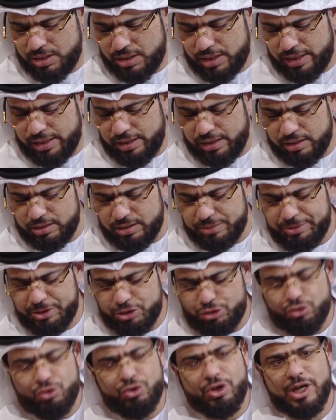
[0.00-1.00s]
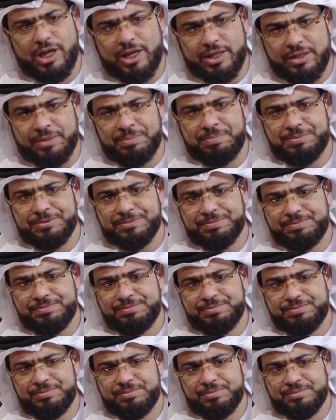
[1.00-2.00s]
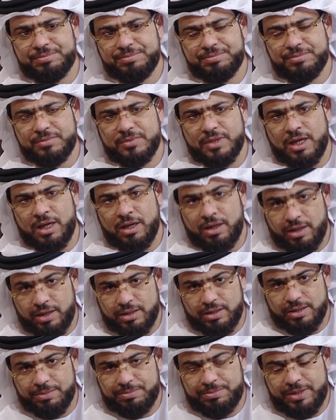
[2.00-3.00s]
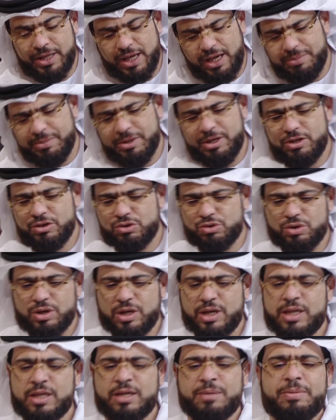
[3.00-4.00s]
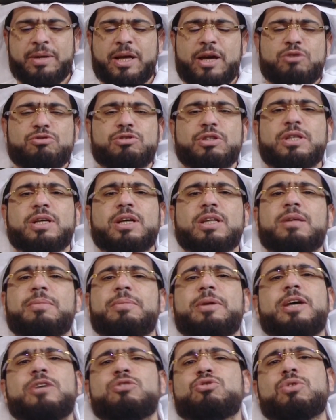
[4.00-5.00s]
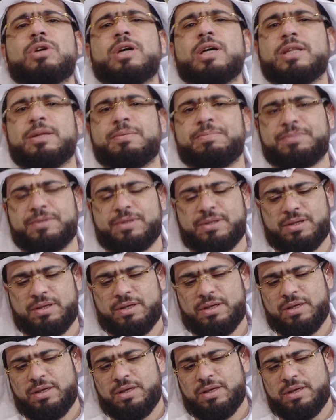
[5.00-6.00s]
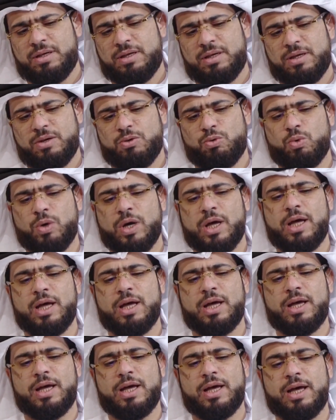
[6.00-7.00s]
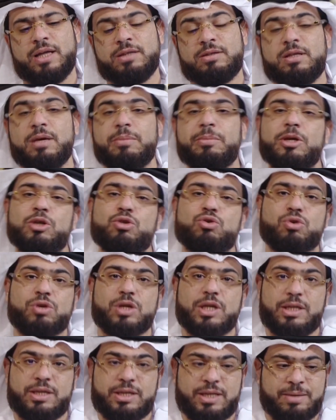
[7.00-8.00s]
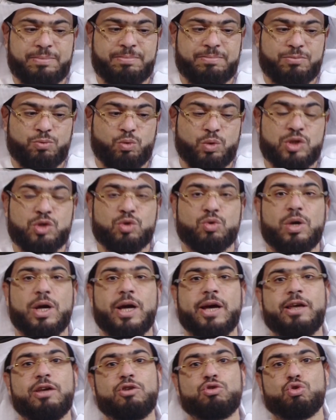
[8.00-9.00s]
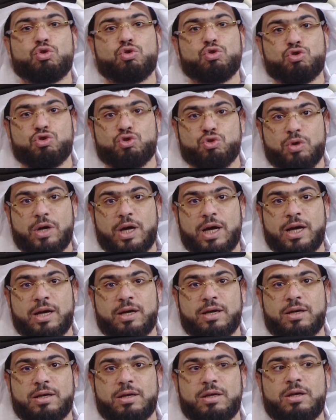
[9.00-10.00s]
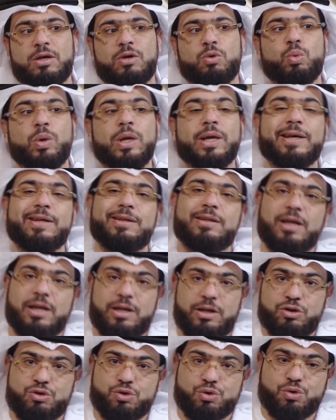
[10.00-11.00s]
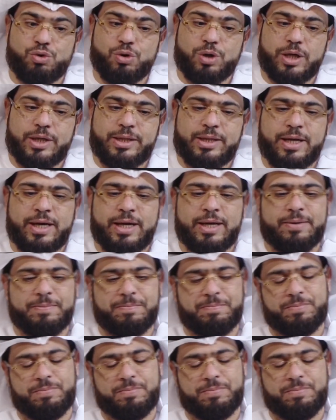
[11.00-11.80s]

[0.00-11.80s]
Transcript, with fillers: الغضب يجر الغضب الغضب دائما يجر الغضب لا يوجد غضب لا يجر غضب والدم يجر الدم والصراخ يجر الصراخ والقتال يجر القتال